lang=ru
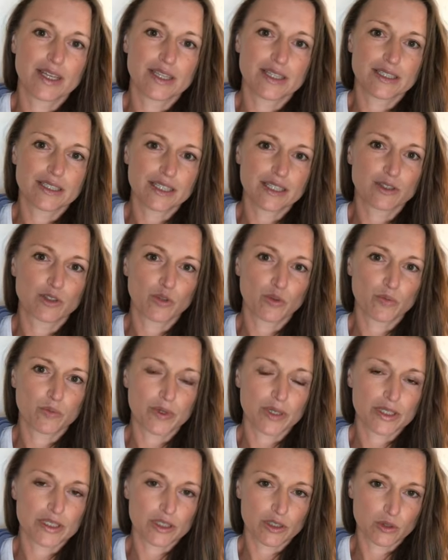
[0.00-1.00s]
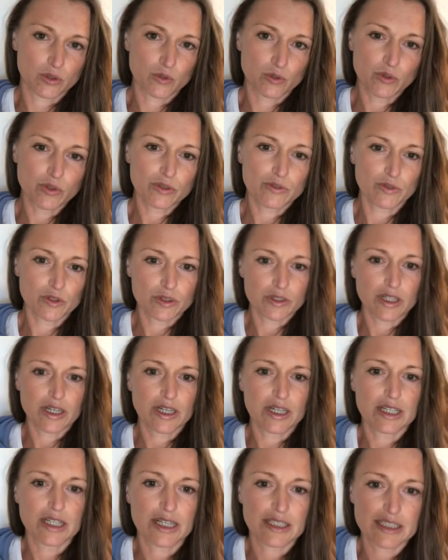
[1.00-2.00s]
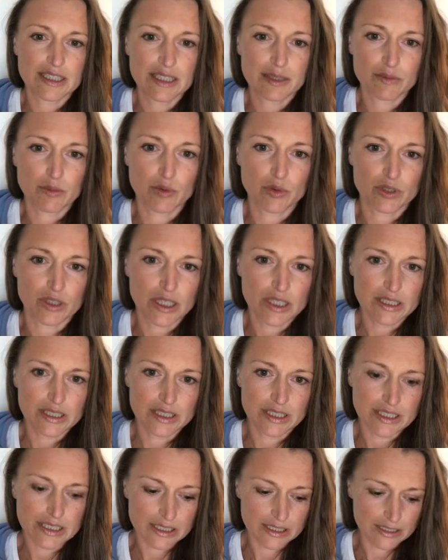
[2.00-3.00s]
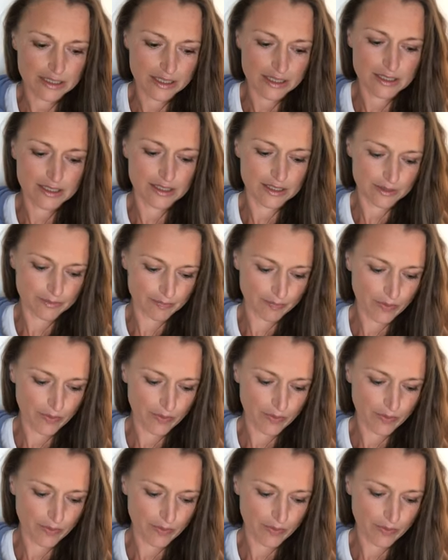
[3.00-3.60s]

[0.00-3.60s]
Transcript: те, кто практикуют, Вот я хотела бы узнать, есть ли среди